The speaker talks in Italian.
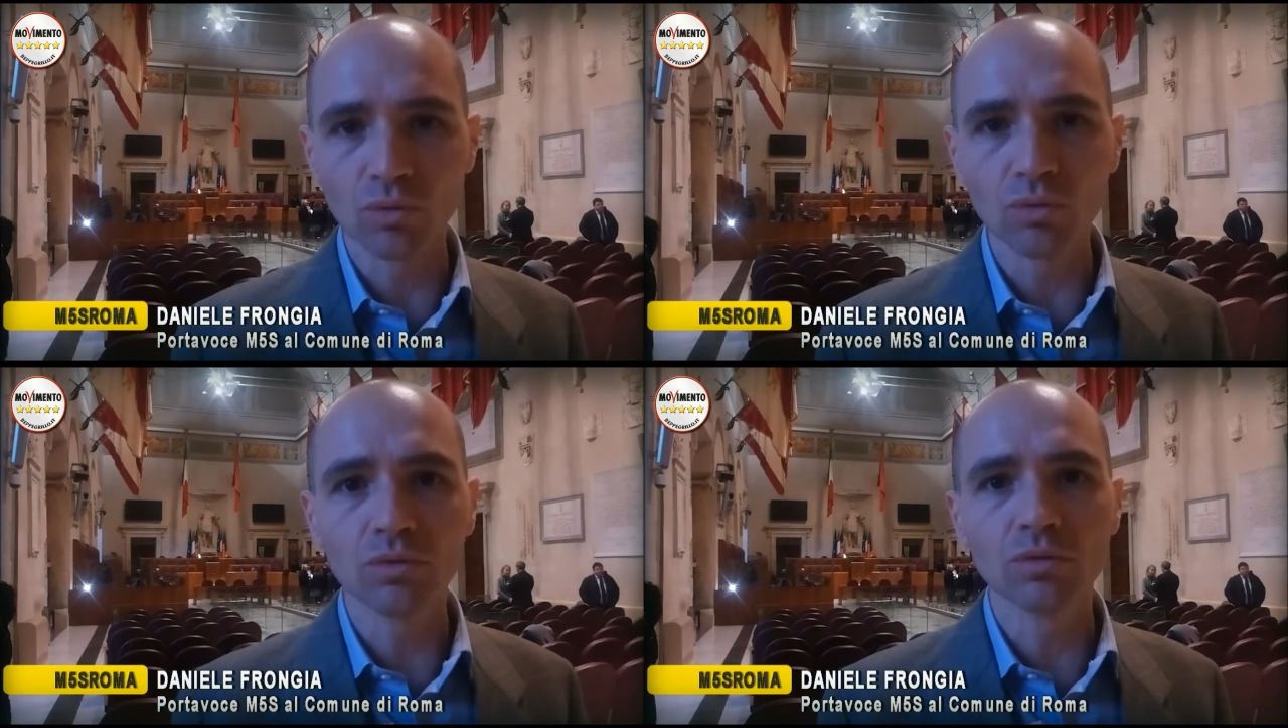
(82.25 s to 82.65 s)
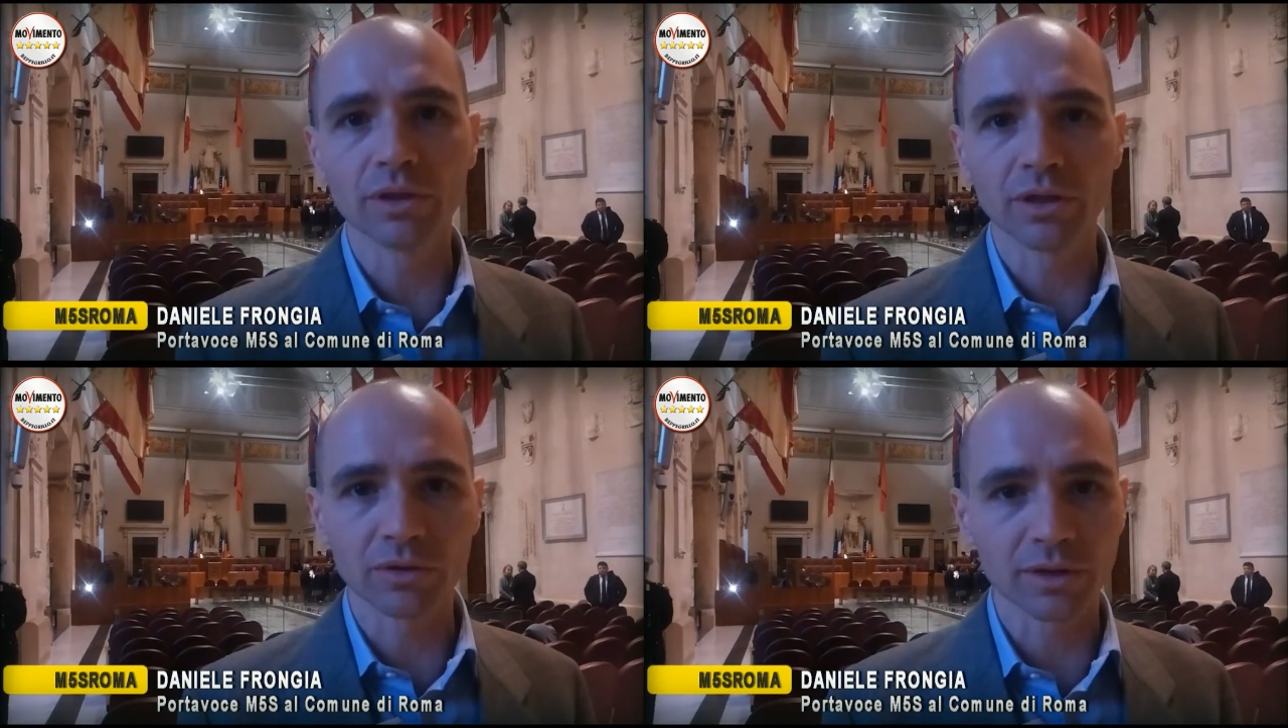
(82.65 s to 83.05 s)
Un
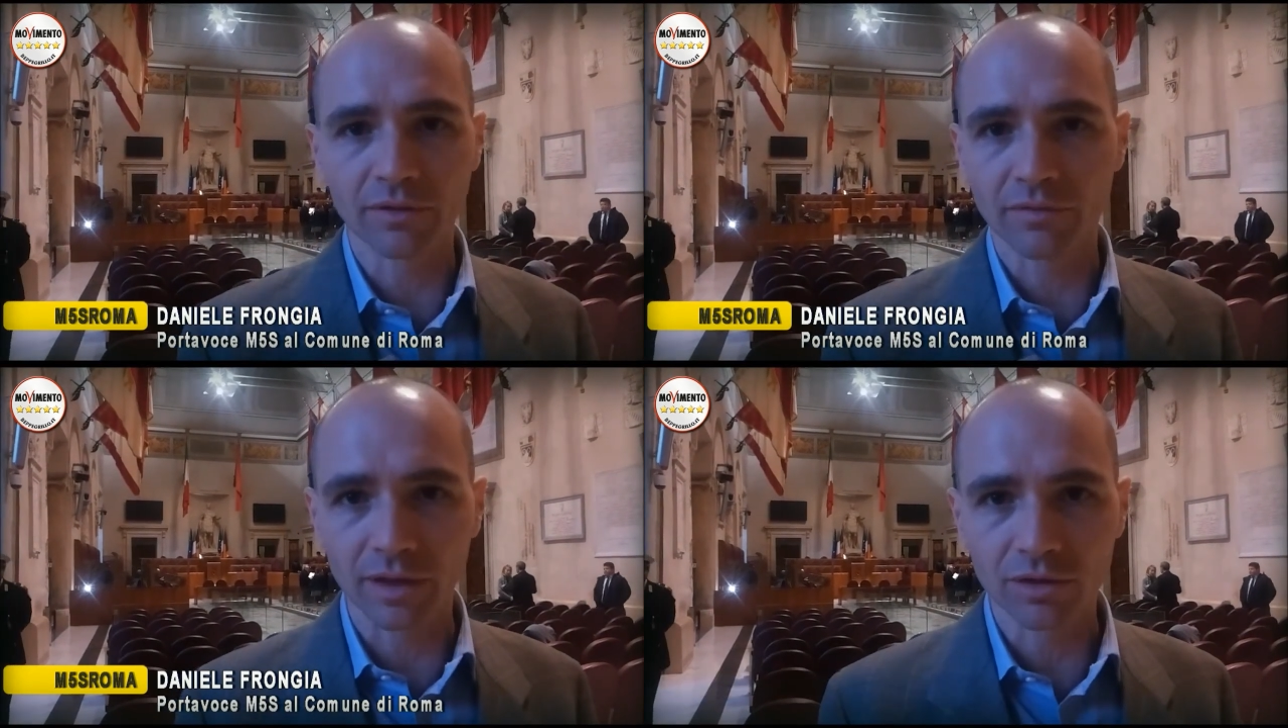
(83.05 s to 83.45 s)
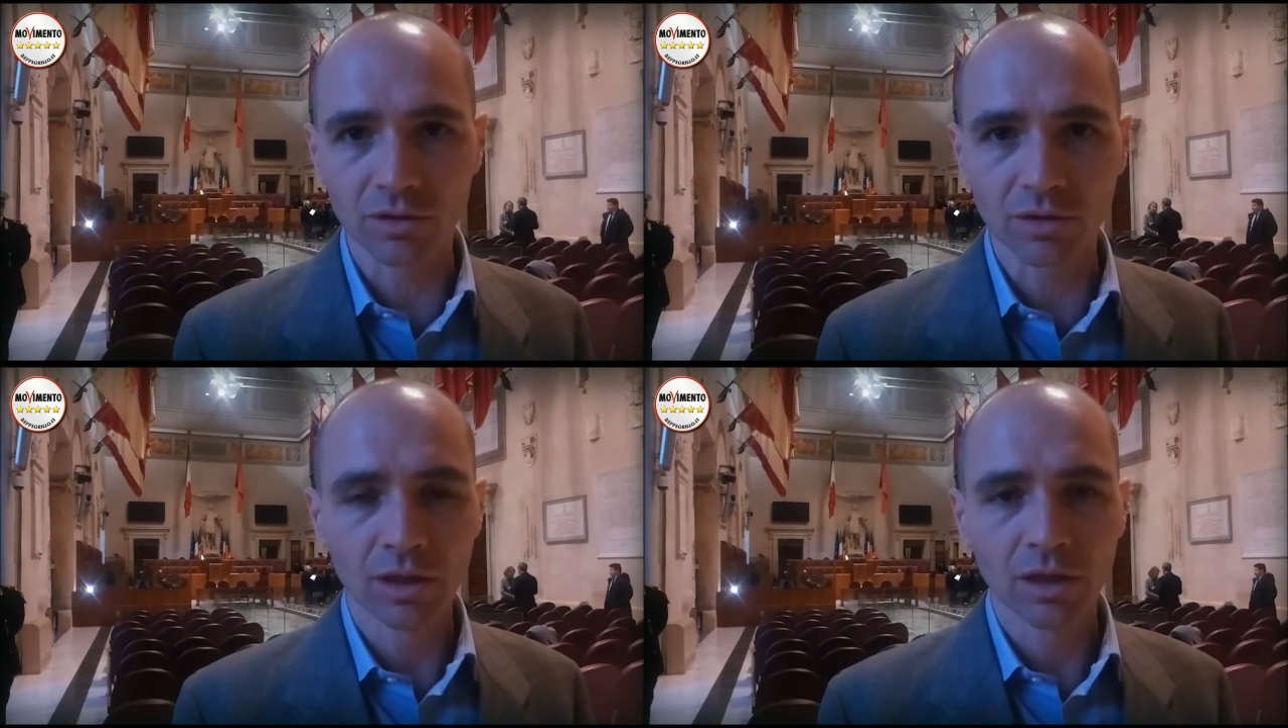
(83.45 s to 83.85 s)
unico
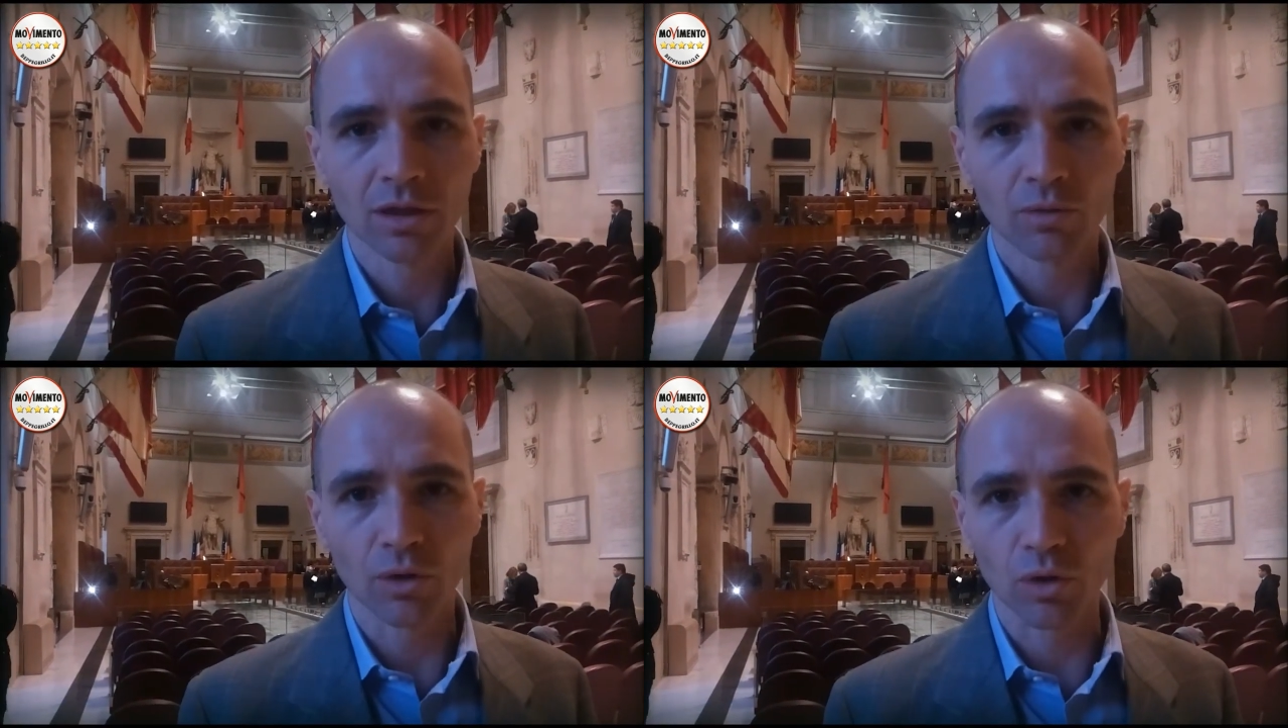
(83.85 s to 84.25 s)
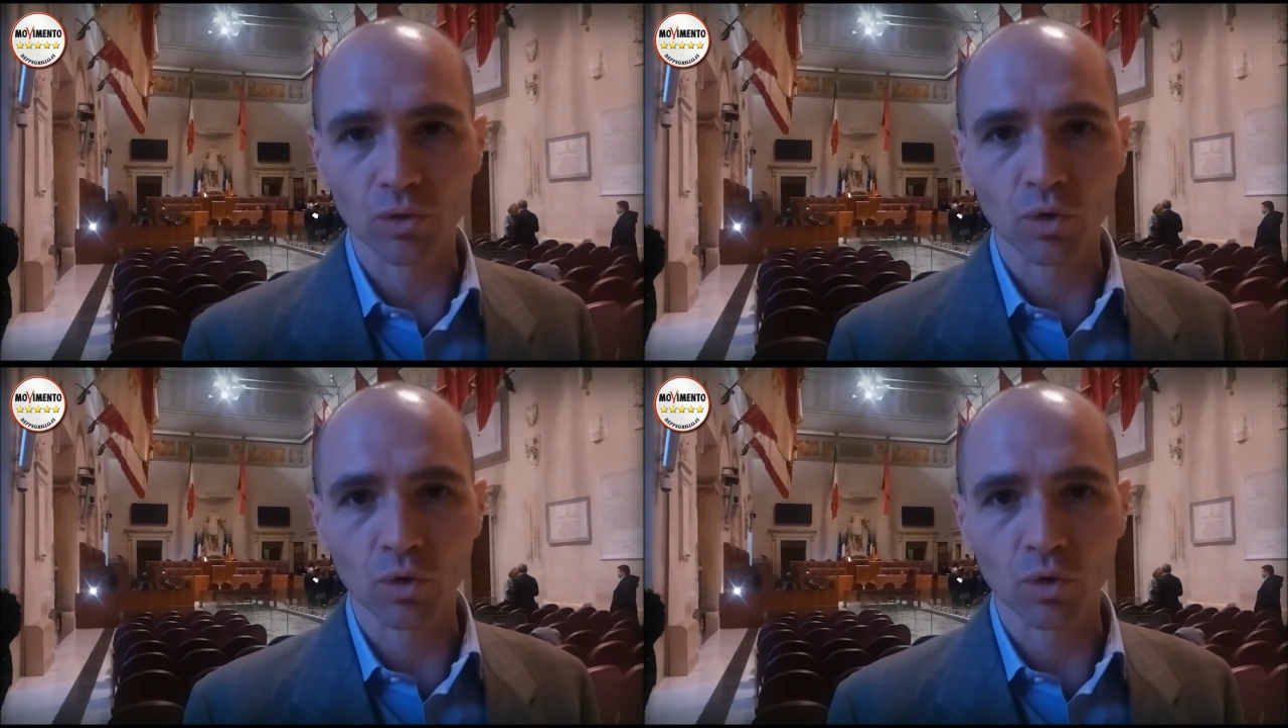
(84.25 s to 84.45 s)
intervento, quello di un